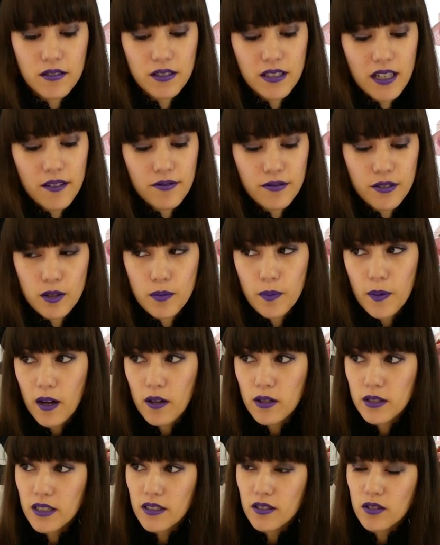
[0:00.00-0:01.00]
Und dafür
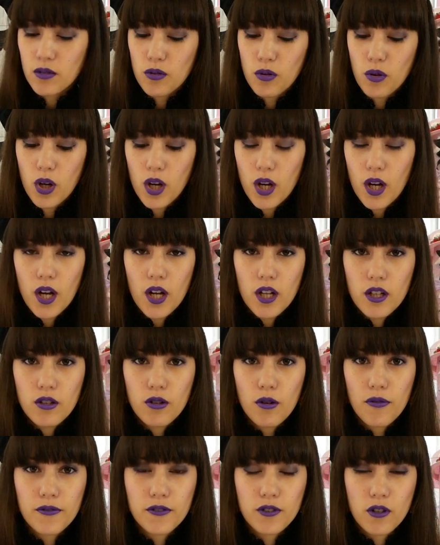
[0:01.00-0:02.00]
braucht ihr so
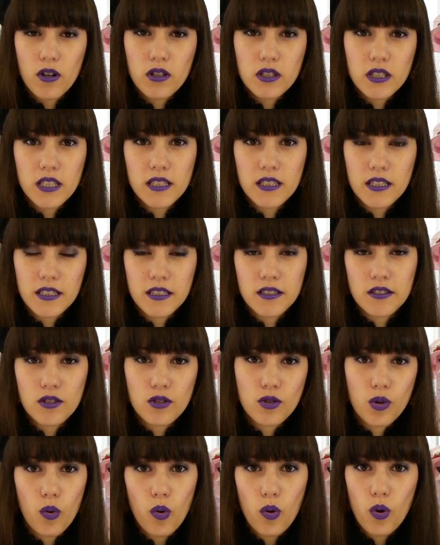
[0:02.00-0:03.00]

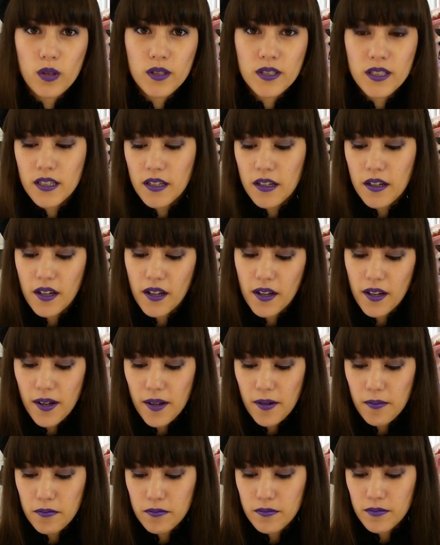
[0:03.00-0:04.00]
lufttrocknenden Ton.
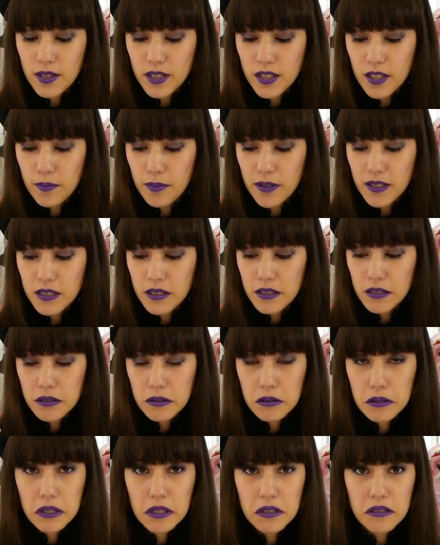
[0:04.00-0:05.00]
Ähm, ich habe jetzt
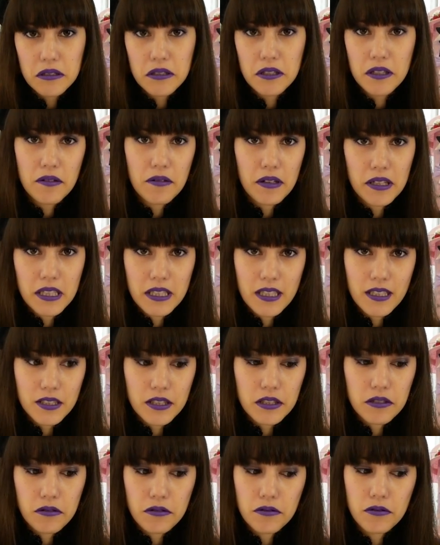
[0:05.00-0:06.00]
diesen hier, weil den
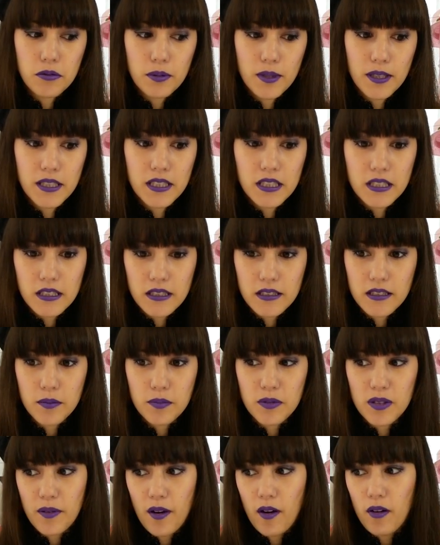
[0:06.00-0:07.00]
hatte ich noch übrig. Das
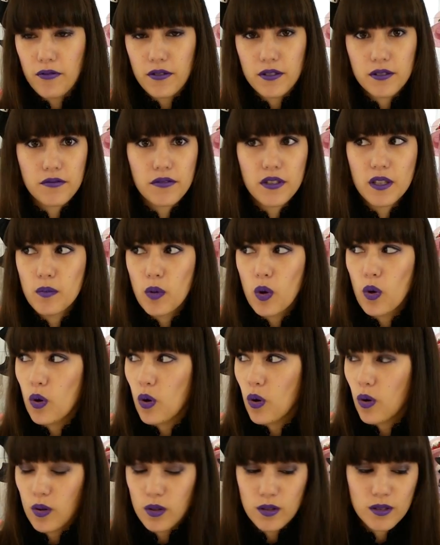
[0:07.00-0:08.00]
gibt es aber auch von
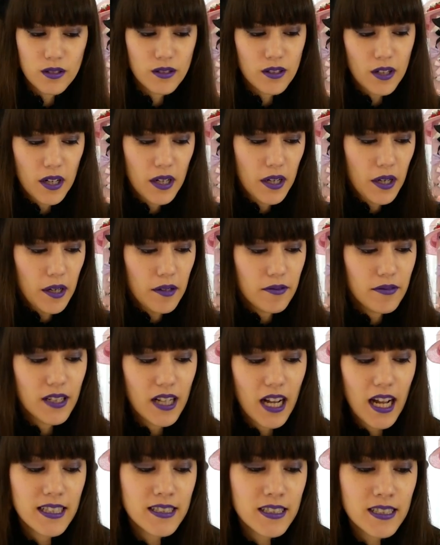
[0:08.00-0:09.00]
Fimo und
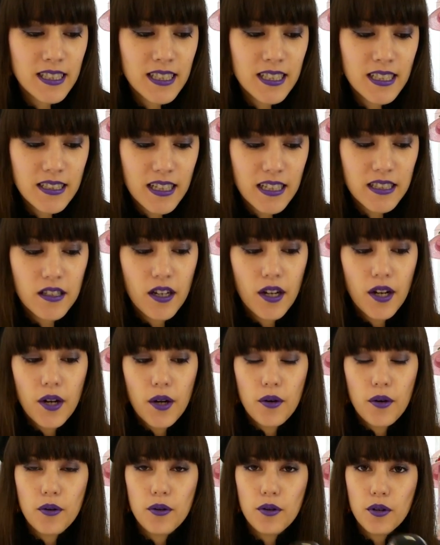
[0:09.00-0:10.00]
viele andere Dinge. Dann
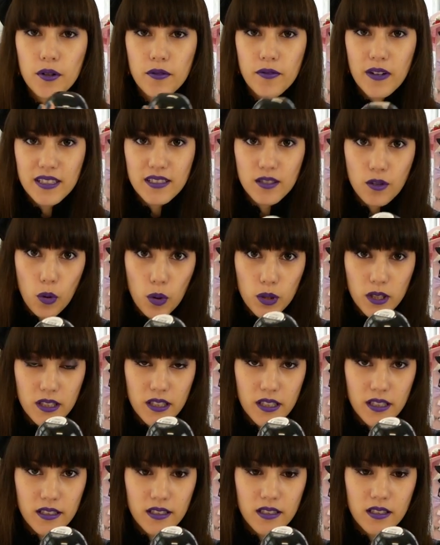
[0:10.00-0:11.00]
irgendwas
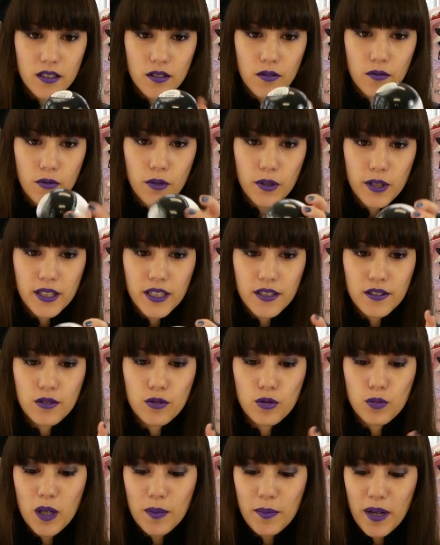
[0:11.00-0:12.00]
Rundes, wo ihr das
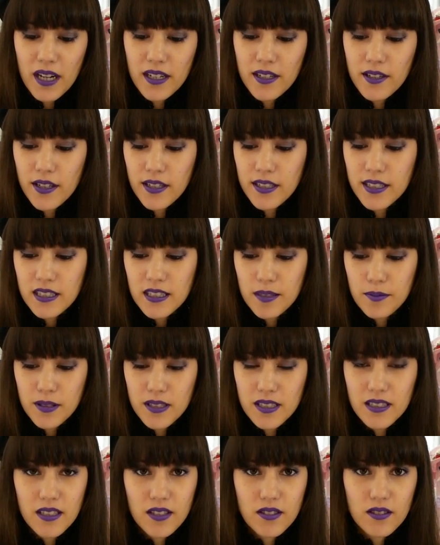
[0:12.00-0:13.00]
drüber machen könnt. Ich habe
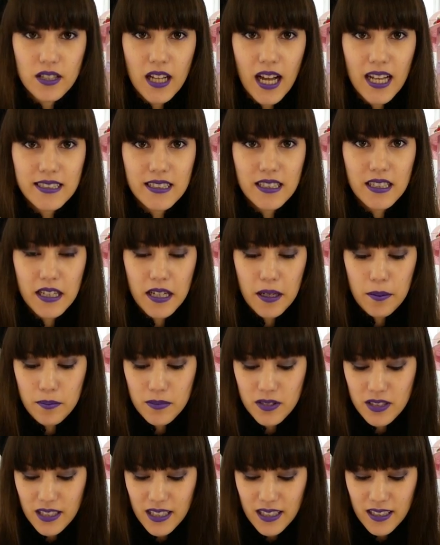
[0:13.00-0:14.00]
jetzt hier so ein
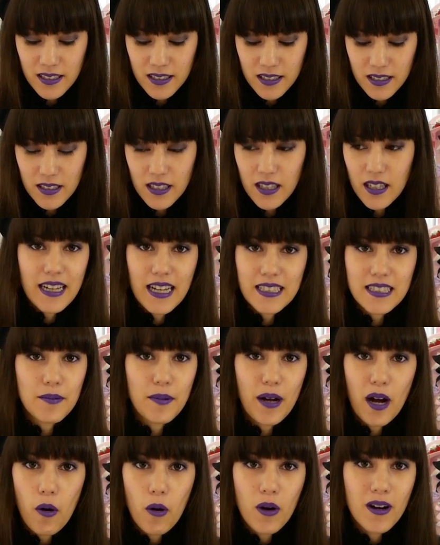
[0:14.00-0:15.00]
Handcreme-Dings. Kann
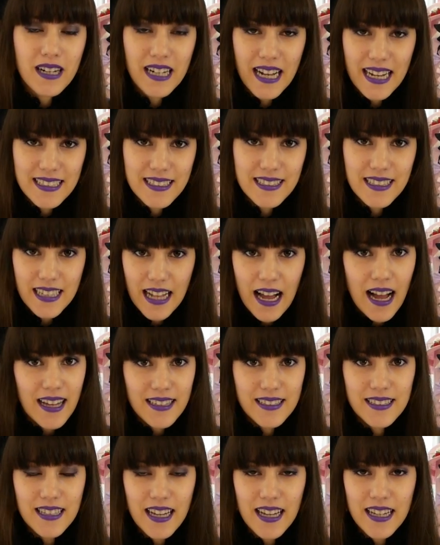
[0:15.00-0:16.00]
aber auch ein kleines
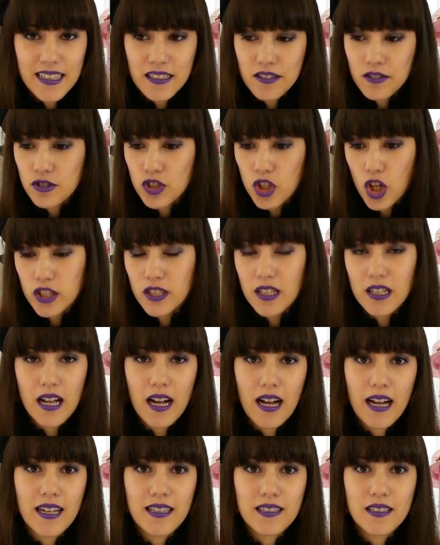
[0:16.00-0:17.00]
Glas sein, so ein
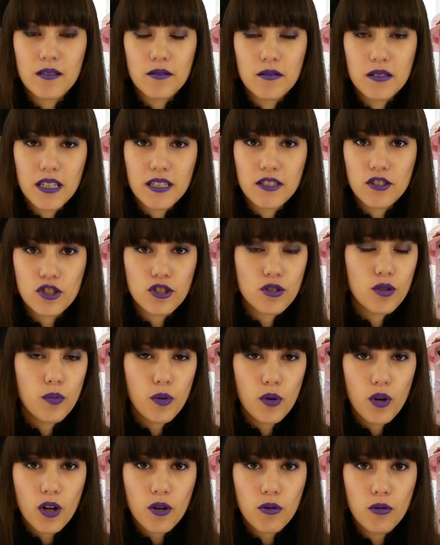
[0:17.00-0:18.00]
Schottglas oder eine
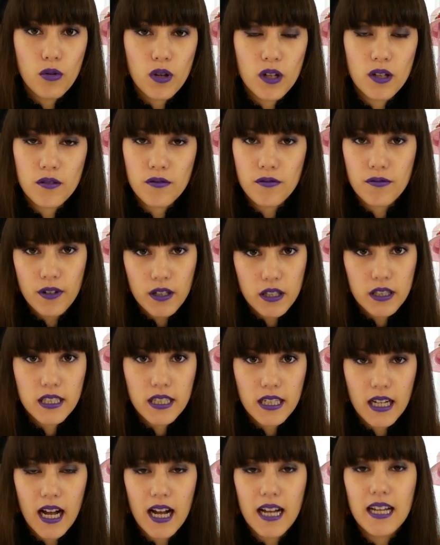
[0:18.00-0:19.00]
Styroporkugel. Völlig
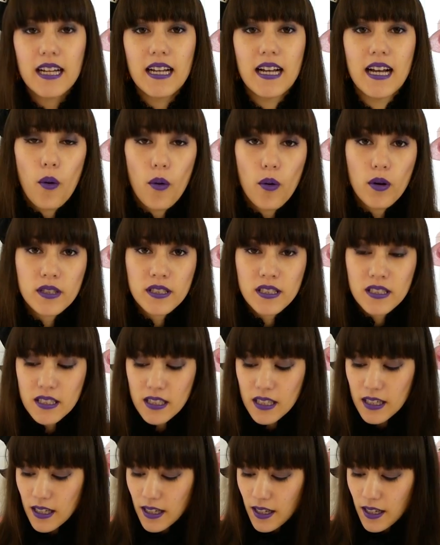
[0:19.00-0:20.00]
egal. Und
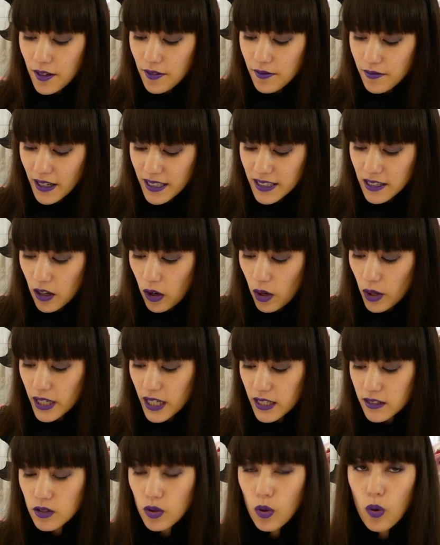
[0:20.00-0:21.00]
wenn
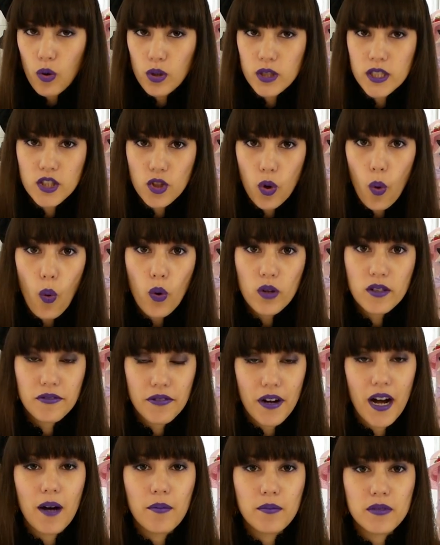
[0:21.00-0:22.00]
euer Ton
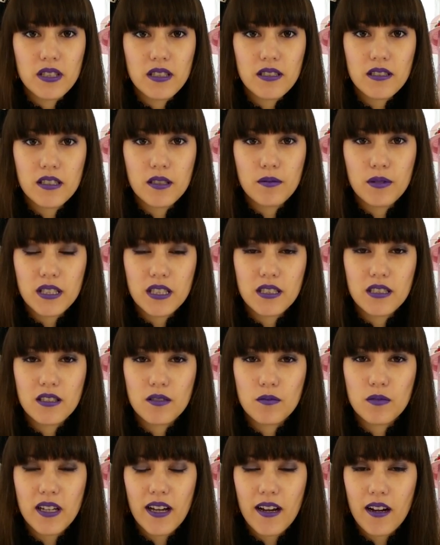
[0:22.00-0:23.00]
tonfarbend ist, nämlich in
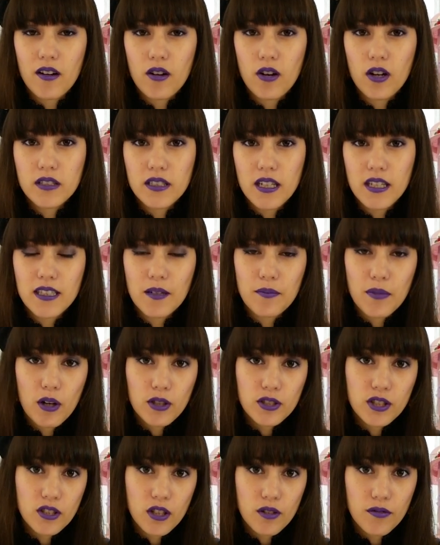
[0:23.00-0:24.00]
diesem Terrakotta, dann
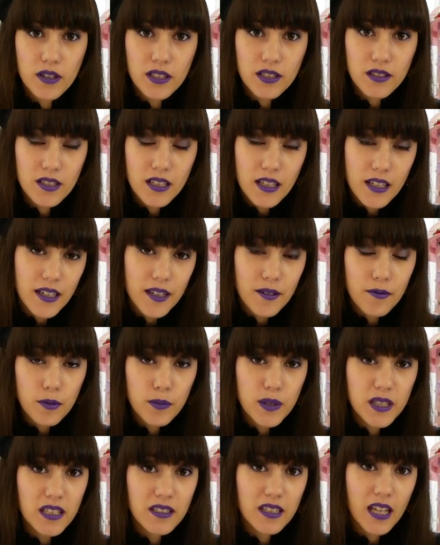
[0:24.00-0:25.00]
braucht ihr noch was, äh,
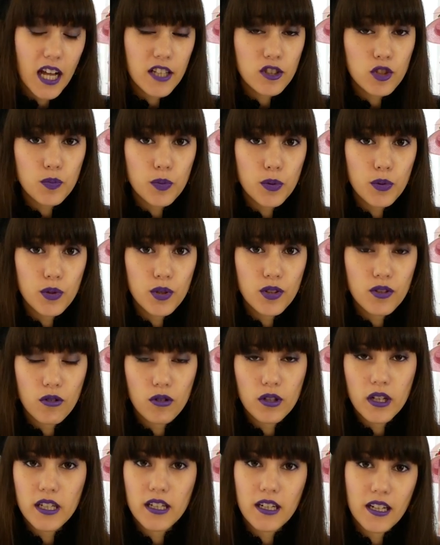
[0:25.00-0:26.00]
womit ihr es ansprüht
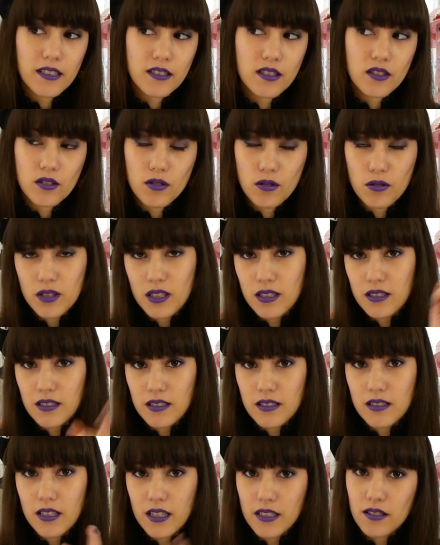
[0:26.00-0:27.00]
oder ihr lasst es so, das
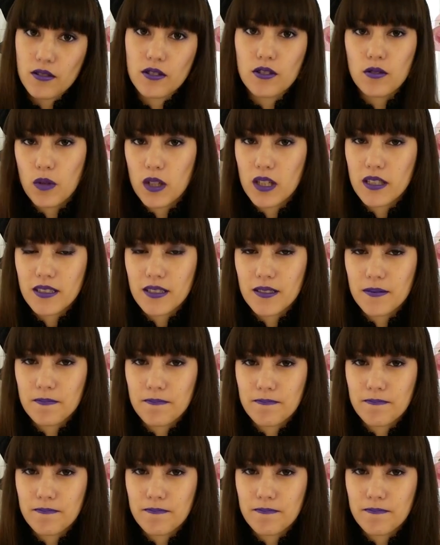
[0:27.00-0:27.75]
ist ganz euch überlassen.